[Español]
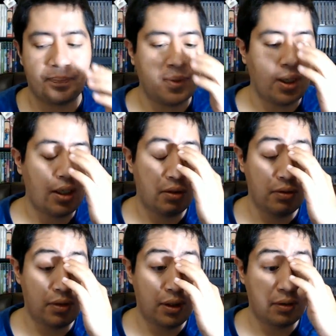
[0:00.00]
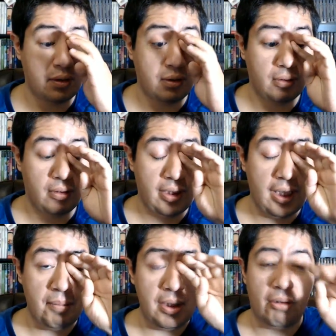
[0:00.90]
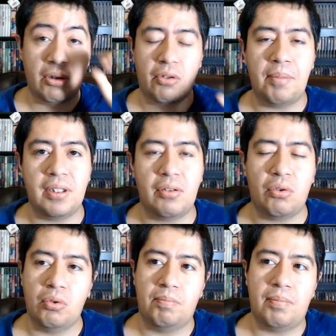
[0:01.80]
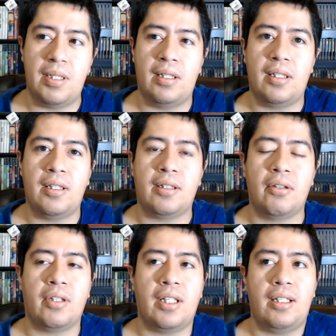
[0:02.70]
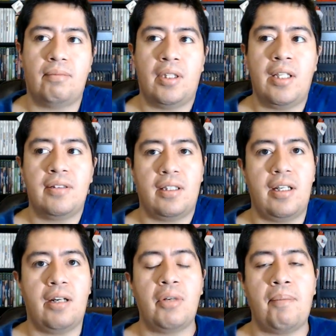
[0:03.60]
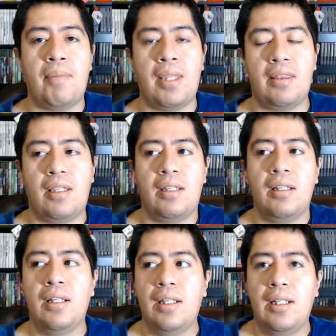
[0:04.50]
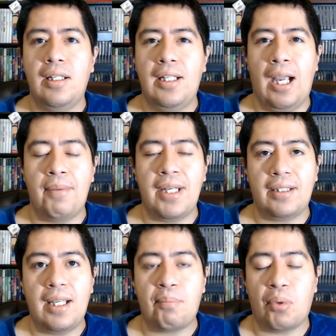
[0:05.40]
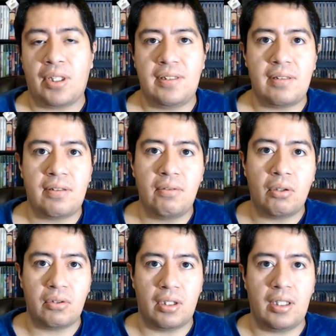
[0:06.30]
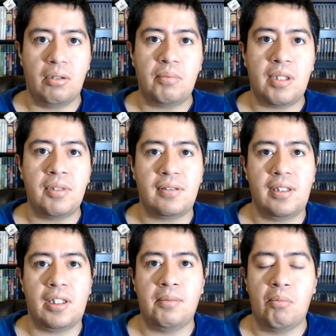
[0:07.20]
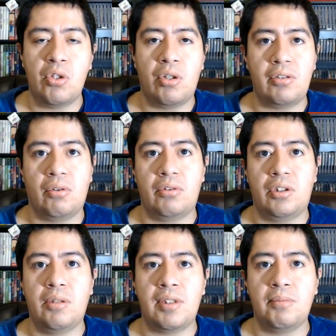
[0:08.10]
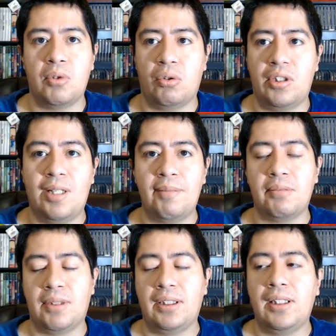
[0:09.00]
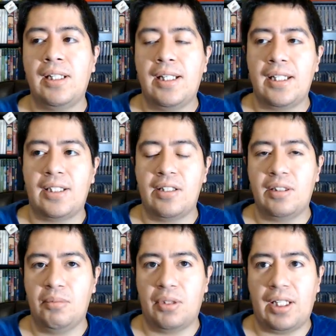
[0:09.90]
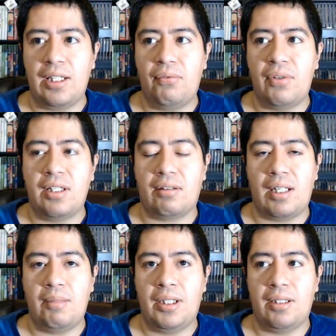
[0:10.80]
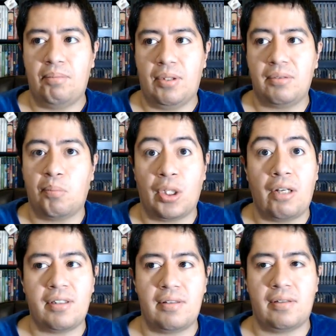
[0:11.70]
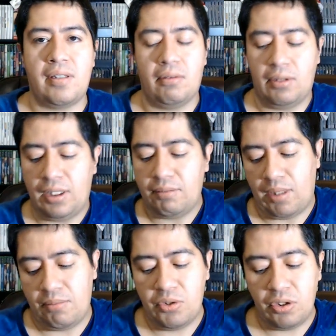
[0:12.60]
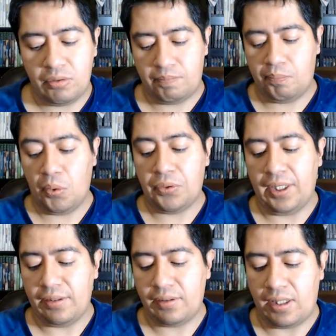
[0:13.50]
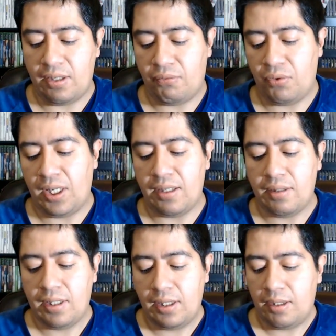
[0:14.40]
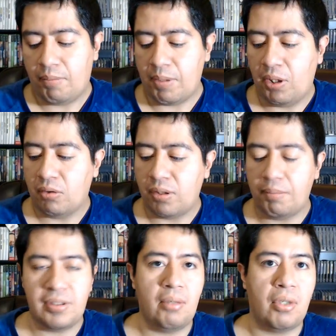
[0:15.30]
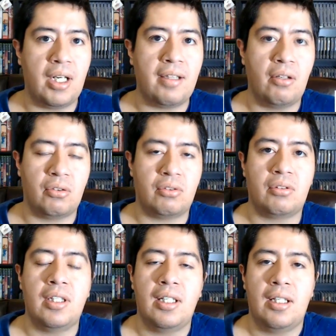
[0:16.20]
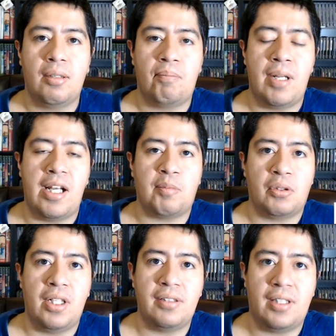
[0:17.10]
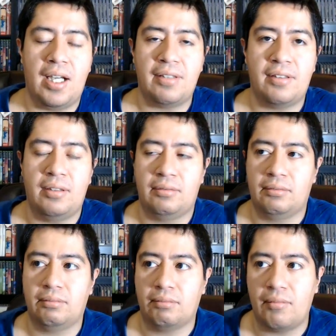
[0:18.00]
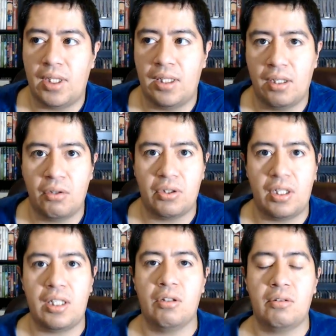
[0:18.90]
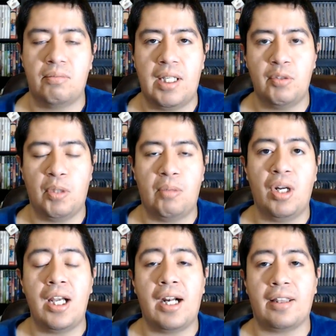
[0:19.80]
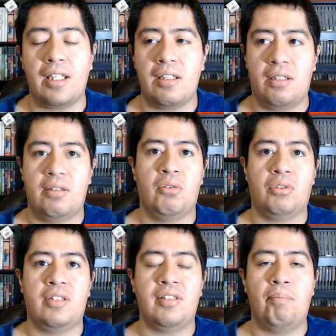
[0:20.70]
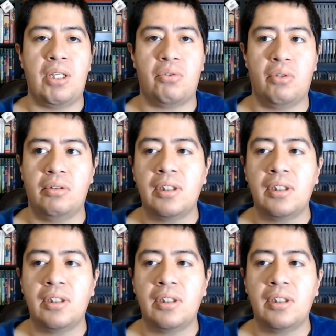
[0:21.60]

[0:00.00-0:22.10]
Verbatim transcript: Entonces, realmente cuando tú empiezas YouTube, eh, creo que tienes que tener una mente abierta a por qué estás haciendo el contenido, tienes que ser como muy honesto contigo mismo, o contigo misma, y tienes como que definir realmente, pues, por qué lo estás haciendo, ¿ok? Hay muchos podcasts que ya fuera primero se empiezan a burlar de, los, de las personas que hacen eh, contenido, digamos, por amor al arte y, y, utilizan Patreon.